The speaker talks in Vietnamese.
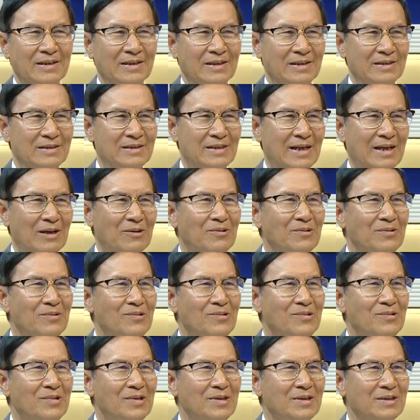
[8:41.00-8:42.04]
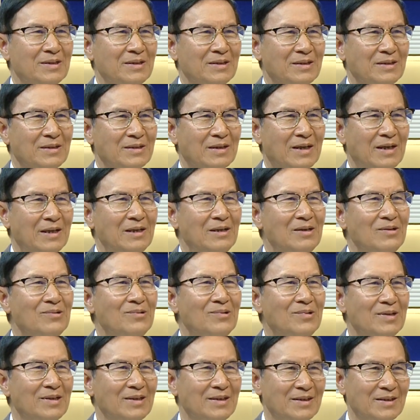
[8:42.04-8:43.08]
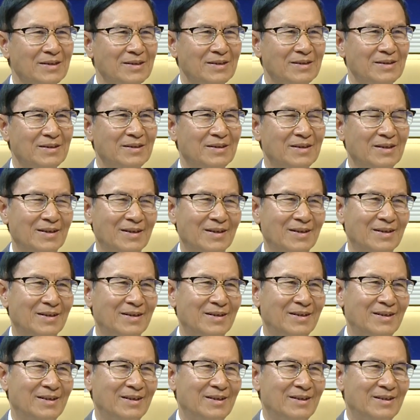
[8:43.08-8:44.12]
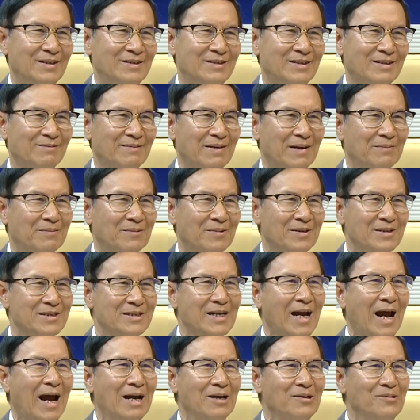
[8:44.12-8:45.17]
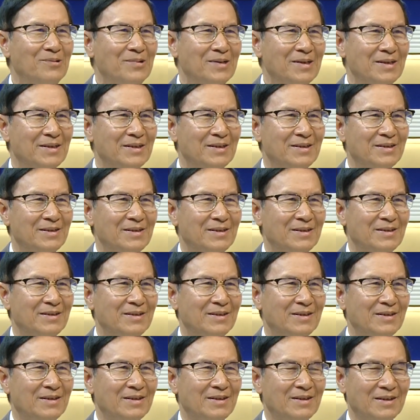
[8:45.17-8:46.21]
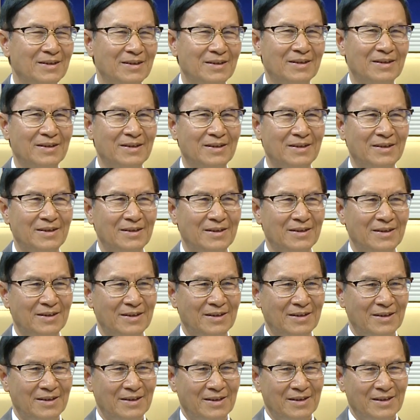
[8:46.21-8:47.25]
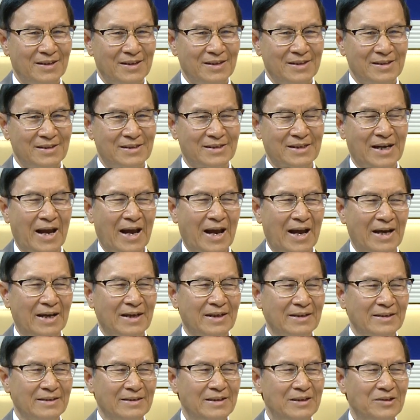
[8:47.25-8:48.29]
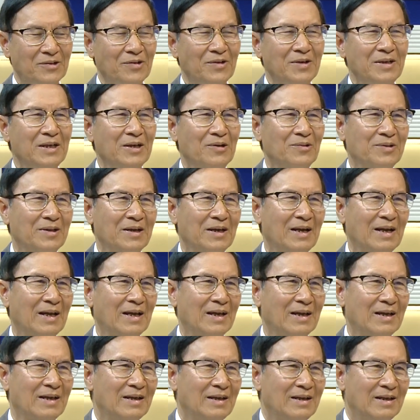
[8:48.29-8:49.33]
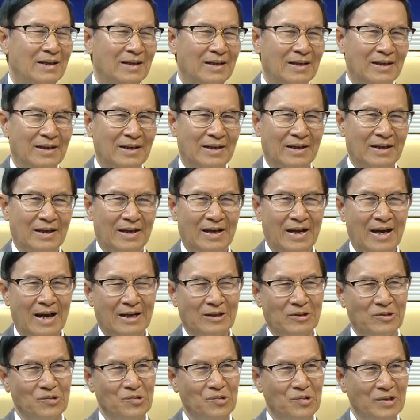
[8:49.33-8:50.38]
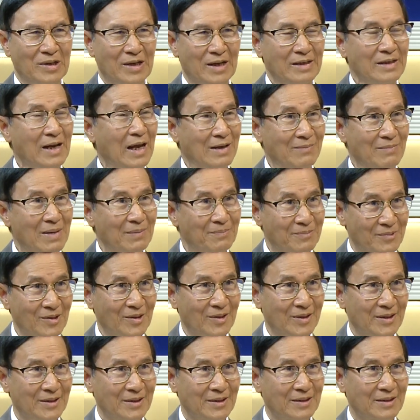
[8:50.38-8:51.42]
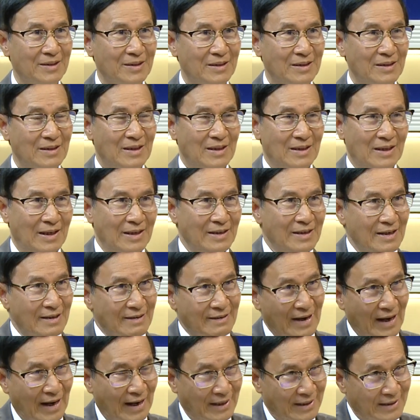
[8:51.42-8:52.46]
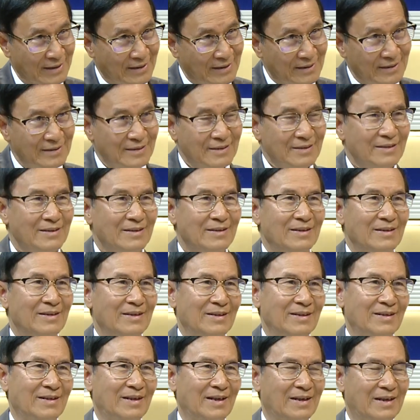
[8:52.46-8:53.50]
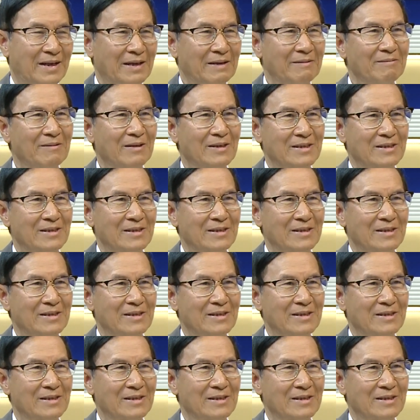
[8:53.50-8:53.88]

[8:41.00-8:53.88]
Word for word: gieo lúa cấy lúa à, trong năm có xạ lúa yeah. à, xạ như tôi hiểu tức là cái hạt lúa đã nảy mầm rồi lấy ra rải dạ. thì kêu là